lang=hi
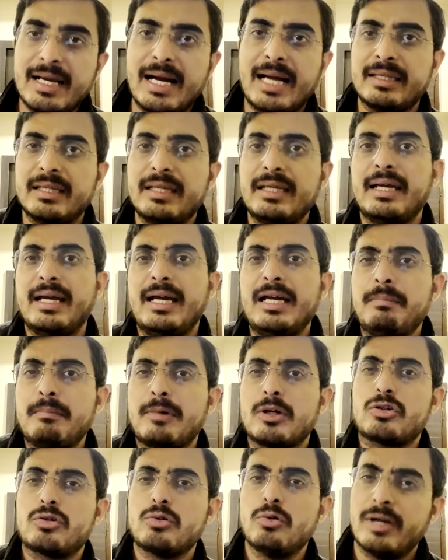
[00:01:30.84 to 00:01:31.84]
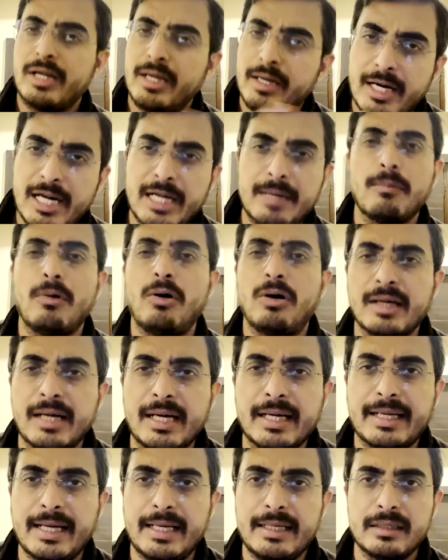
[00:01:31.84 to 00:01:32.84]
गांधी है एक मशहूर हेट
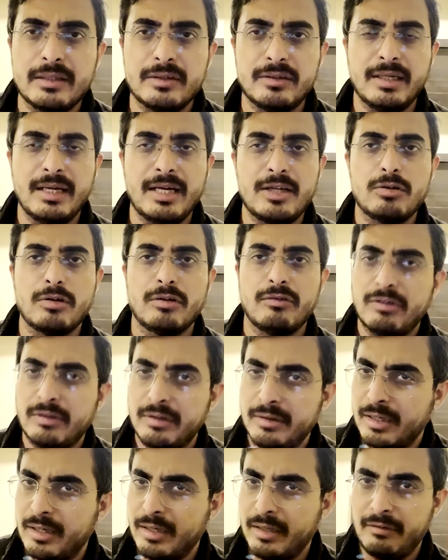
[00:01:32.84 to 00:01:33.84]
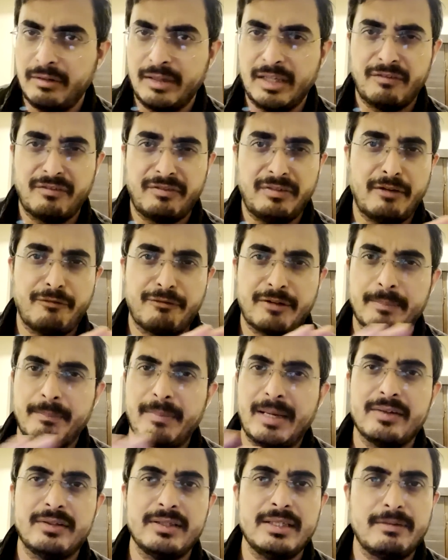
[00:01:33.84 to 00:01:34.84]
मॉन्गर कह लीजिए जो
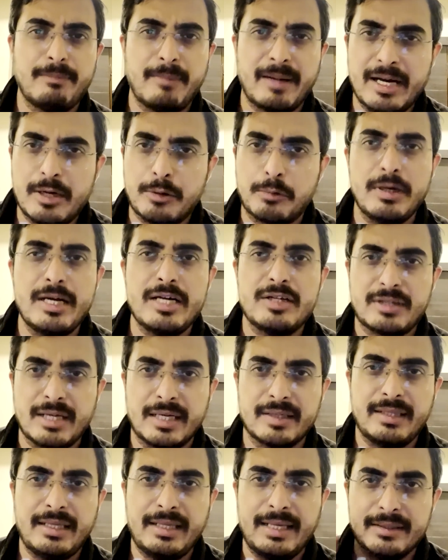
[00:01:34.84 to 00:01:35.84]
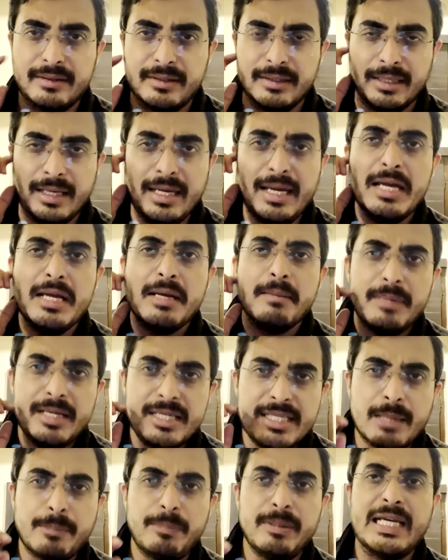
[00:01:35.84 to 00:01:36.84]
नफरतबाजी भरे ट्वीट करती रहती हैं
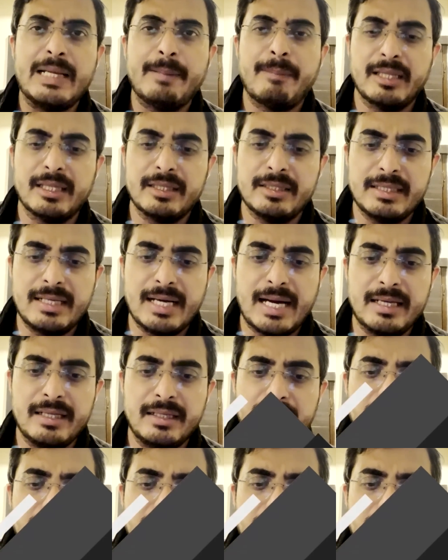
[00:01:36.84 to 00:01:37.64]
बीजेपी की पदाधिकारी